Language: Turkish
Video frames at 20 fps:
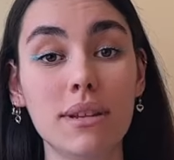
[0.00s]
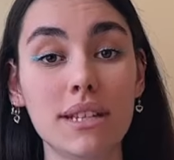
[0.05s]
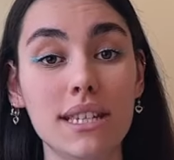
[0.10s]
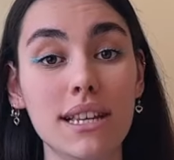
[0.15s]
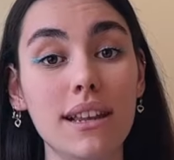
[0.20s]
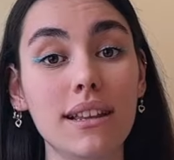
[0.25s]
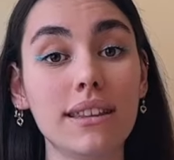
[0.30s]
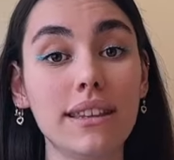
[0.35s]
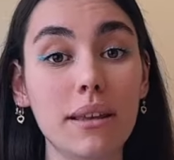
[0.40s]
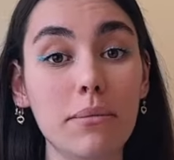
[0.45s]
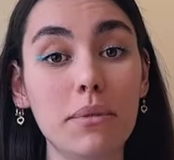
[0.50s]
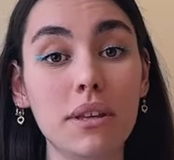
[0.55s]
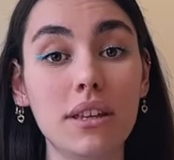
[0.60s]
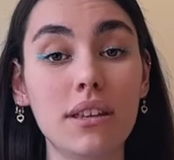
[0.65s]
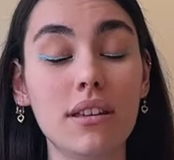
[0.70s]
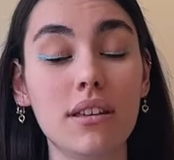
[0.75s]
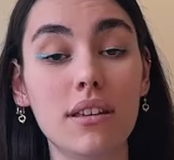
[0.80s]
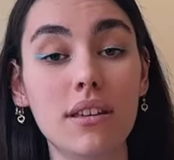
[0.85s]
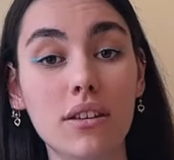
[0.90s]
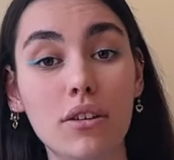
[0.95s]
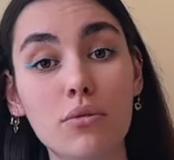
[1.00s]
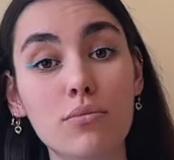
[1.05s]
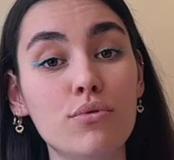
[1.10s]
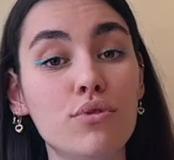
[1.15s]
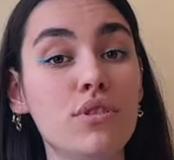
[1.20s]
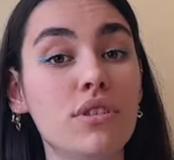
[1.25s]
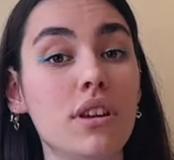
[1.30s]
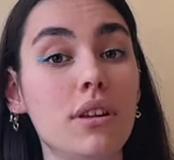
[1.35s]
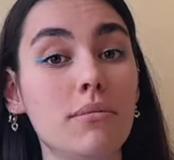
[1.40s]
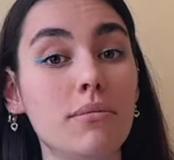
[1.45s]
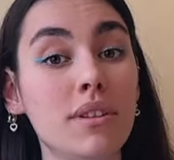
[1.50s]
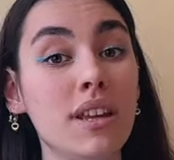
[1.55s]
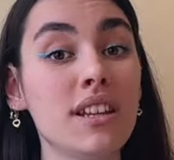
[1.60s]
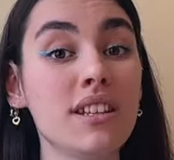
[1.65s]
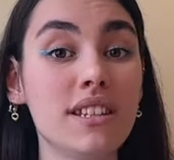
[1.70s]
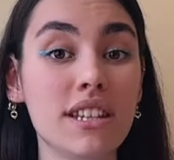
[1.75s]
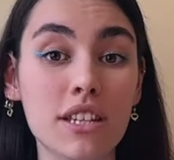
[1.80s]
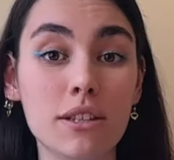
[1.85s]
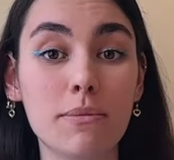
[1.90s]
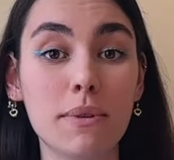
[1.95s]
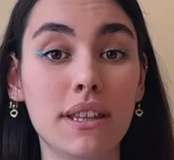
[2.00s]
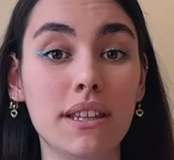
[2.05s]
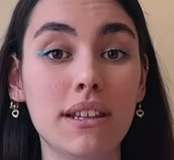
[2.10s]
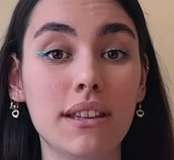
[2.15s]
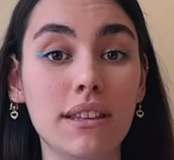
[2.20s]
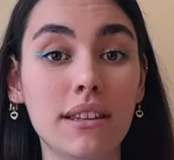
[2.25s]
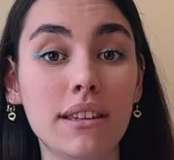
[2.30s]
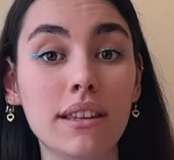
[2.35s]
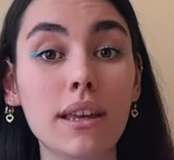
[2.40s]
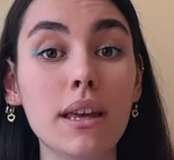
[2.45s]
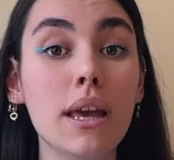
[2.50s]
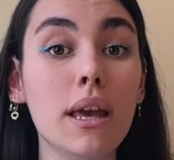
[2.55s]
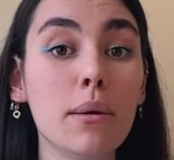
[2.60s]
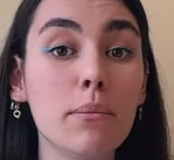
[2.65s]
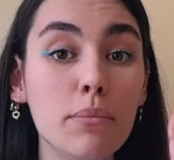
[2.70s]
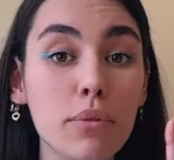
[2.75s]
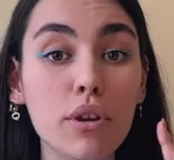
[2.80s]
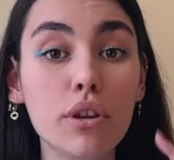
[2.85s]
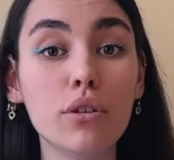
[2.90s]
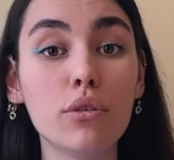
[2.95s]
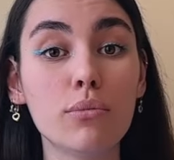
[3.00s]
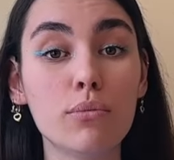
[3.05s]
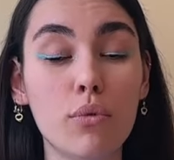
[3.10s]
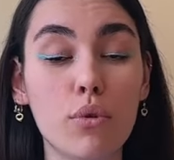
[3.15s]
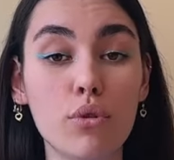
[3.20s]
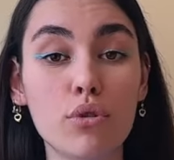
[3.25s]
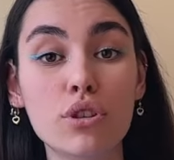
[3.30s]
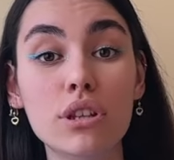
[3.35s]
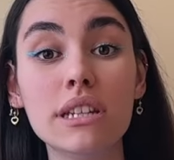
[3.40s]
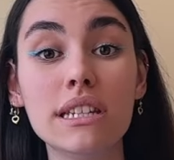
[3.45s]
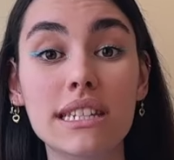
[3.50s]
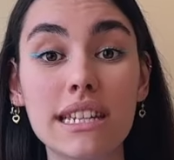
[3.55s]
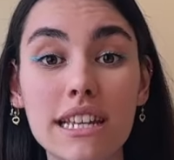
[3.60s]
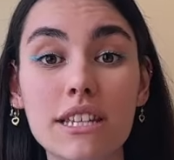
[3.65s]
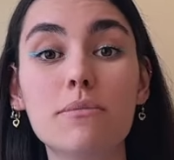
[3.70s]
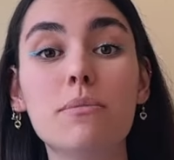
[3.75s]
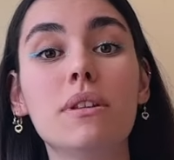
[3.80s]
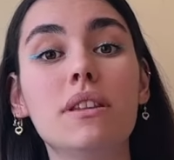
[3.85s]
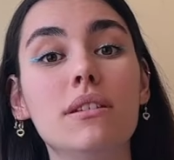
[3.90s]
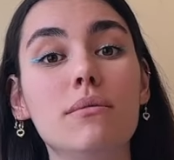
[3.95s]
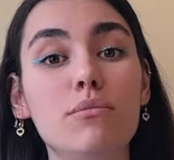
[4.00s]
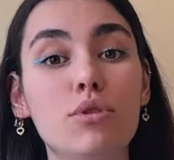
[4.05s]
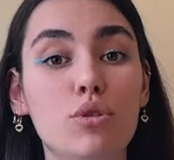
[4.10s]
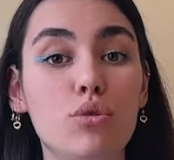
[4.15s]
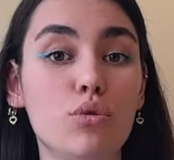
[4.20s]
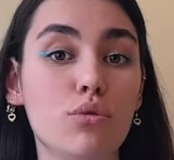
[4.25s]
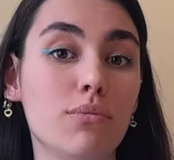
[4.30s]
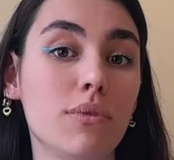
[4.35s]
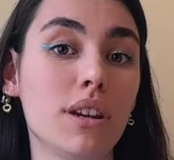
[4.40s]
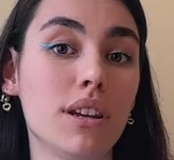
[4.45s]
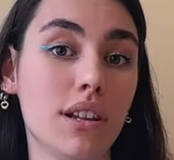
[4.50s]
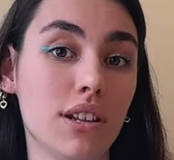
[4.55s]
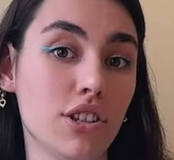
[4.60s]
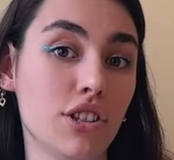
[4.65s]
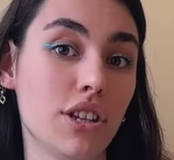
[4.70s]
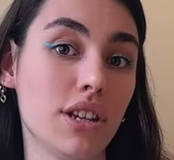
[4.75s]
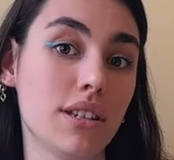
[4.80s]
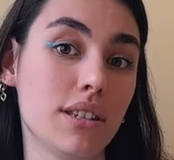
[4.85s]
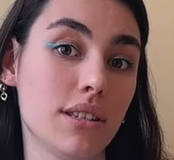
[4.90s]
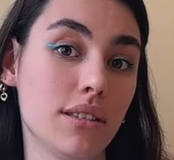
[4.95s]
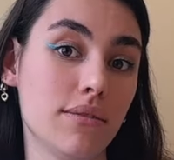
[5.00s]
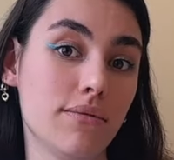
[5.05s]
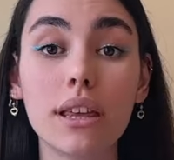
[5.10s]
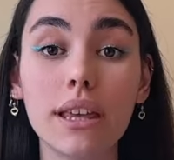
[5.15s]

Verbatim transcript: Mesela deminki Incubus tarafından cezbedildiğinde bir gün boyunca cezbedilmiş durumda kalacaksın.